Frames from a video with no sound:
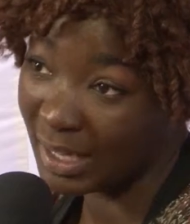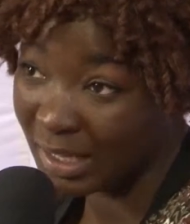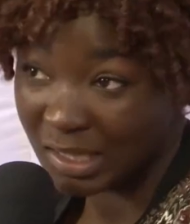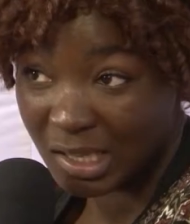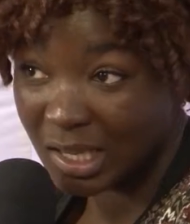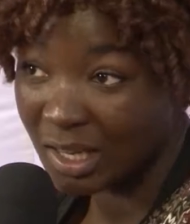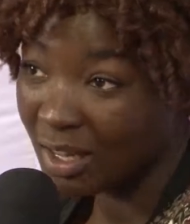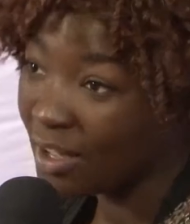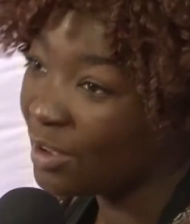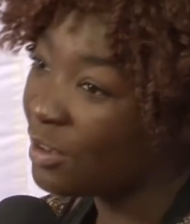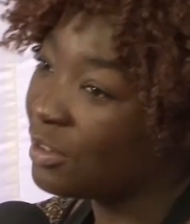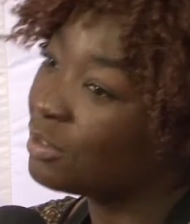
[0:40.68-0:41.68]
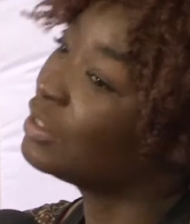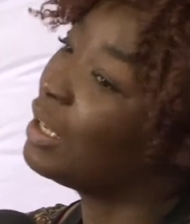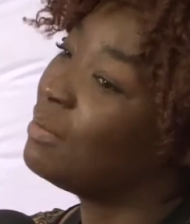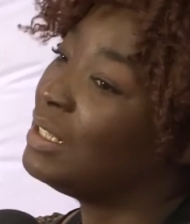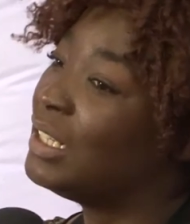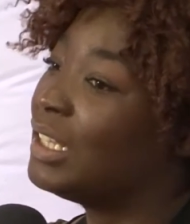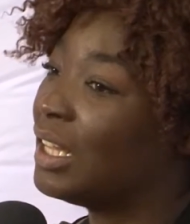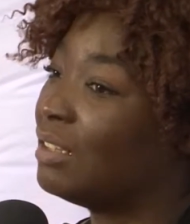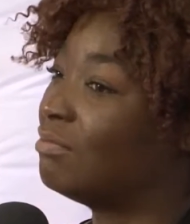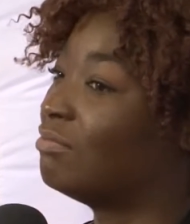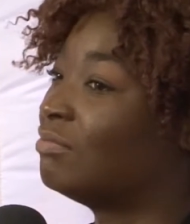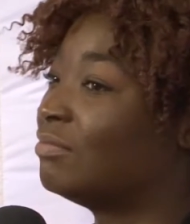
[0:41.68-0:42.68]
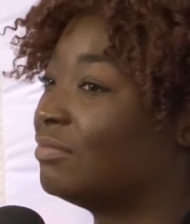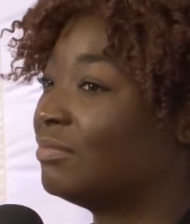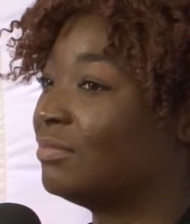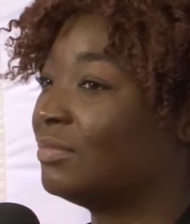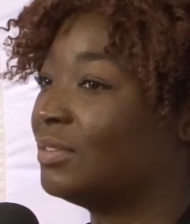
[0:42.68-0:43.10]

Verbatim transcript: techniques en comptabilité. Puisque vous